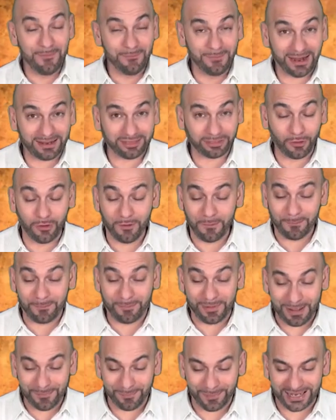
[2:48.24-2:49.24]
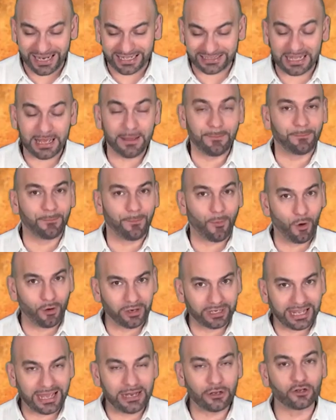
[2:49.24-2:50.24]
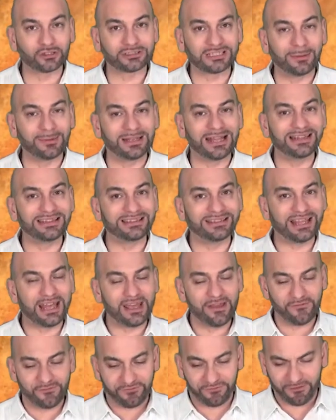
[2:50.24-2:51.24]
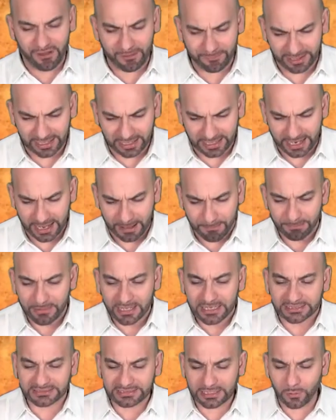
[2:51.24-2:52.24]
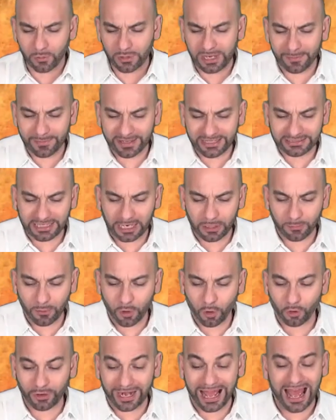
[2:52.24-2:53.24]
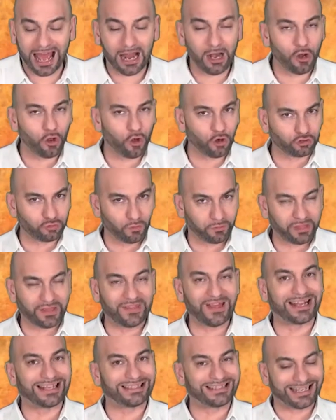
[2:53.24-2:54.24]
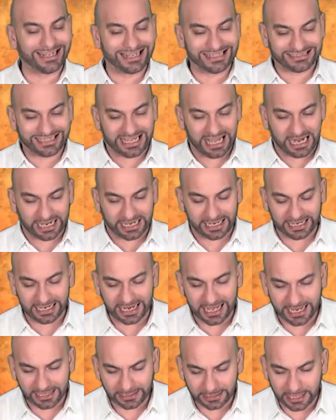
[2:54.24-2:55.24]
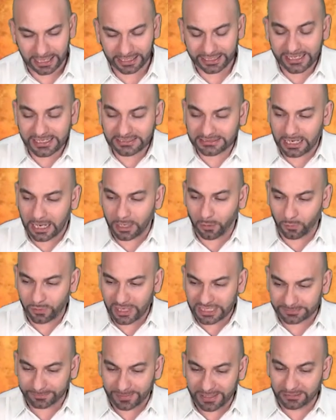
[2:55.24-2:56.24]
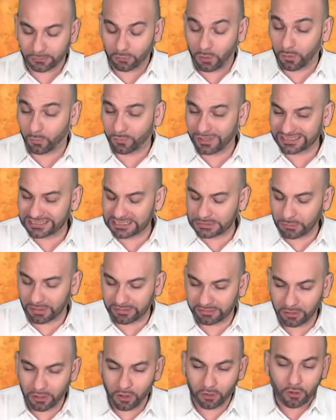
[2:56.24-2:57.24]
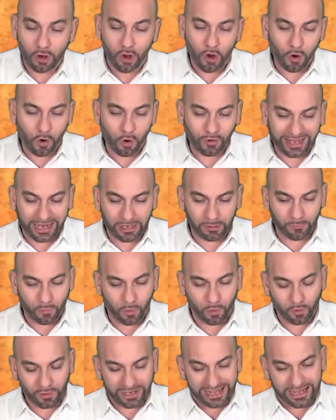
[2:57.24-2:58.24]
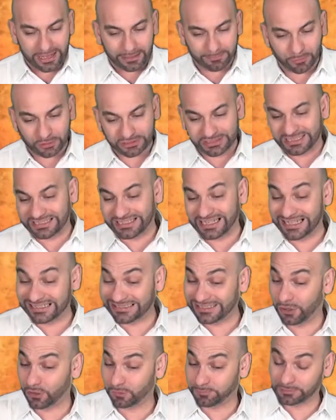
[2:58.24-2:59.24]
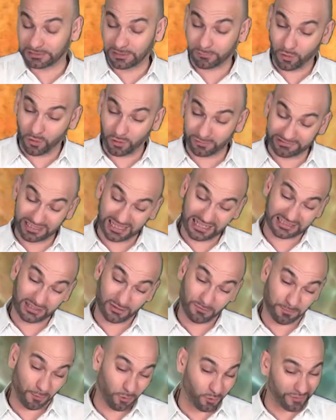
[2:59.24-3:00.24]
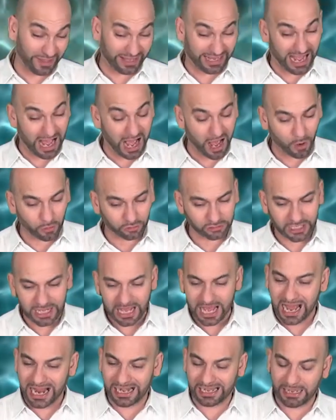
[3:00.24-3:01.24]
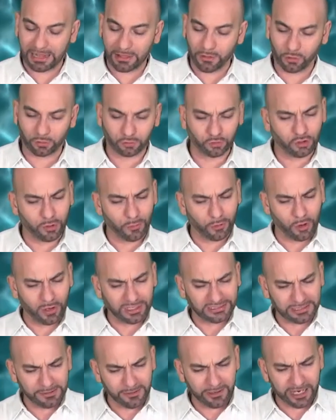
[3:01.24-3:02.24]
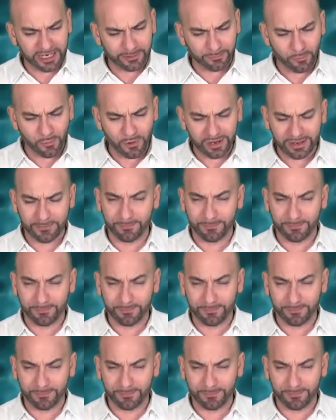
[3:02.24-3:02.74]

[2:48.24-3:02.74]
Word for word: marzo prepárate porque nos hablan de familia. Seguramente a lo mejor algo suceda que tengas que arreglar, Aries, algún aspecto, alguna situación, o que a lo mejor, eh, pues si ya tienes hijos, pues que a lo mejor tengas ahí un poco de caos alrededor tuyo. Bueno, es muy, muy